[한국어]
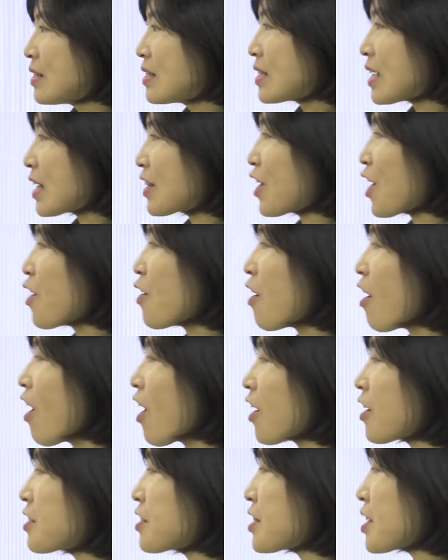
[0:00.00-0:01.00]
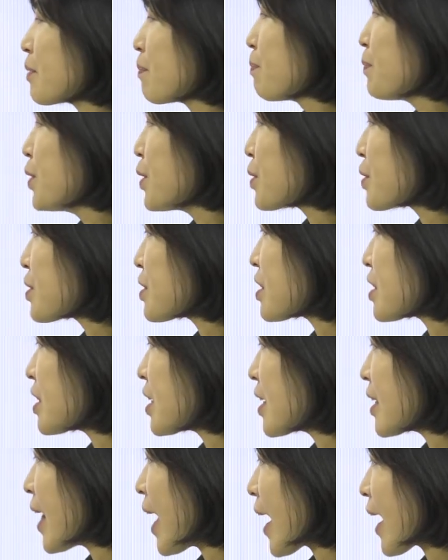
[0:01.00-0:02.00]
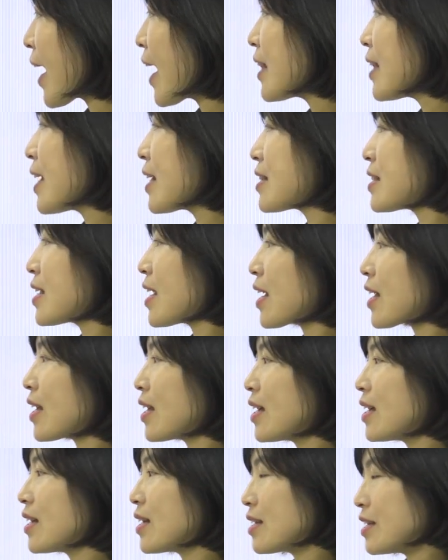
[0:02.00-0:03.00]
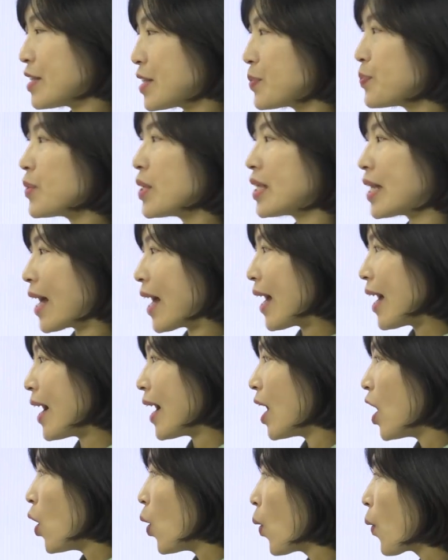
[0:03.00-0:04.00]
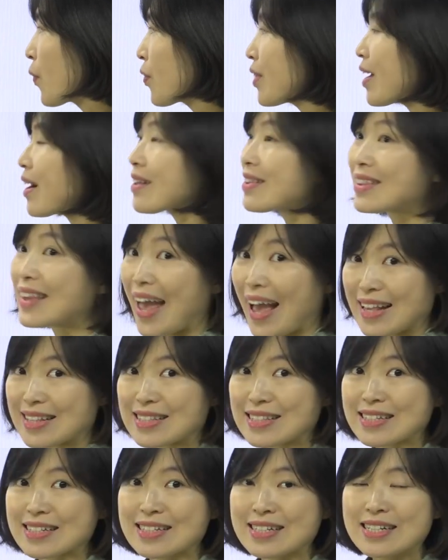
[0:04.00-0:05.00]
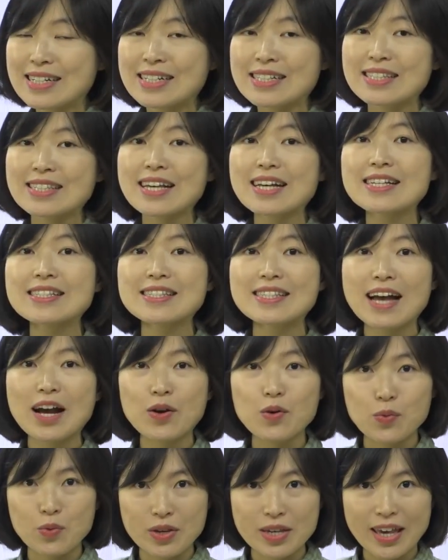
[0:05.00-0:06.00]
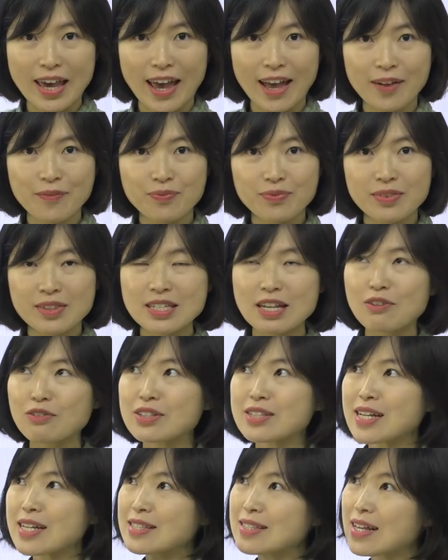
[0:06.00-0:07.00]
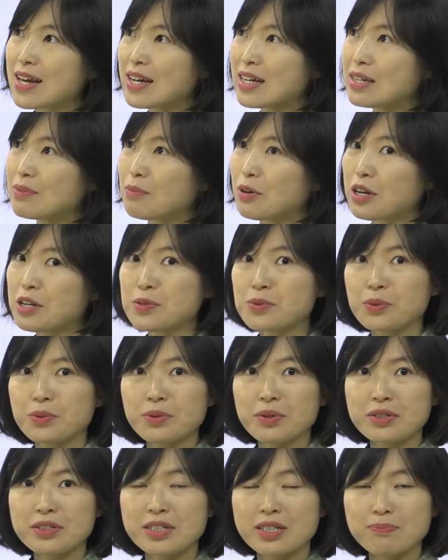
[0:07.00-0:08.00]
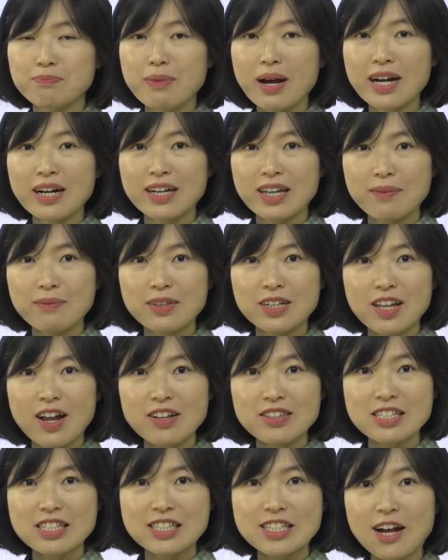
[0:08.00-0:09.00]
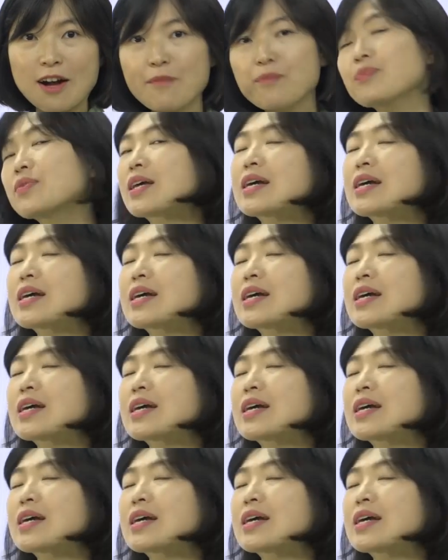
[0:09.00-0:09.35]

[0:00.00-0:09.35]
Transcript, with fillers: 자, there are some books. 약간의 책이 있습니다. on the desk. 책상 위에. 자, 우리 책상은 머릿속으로 금방 그림 그려지죠?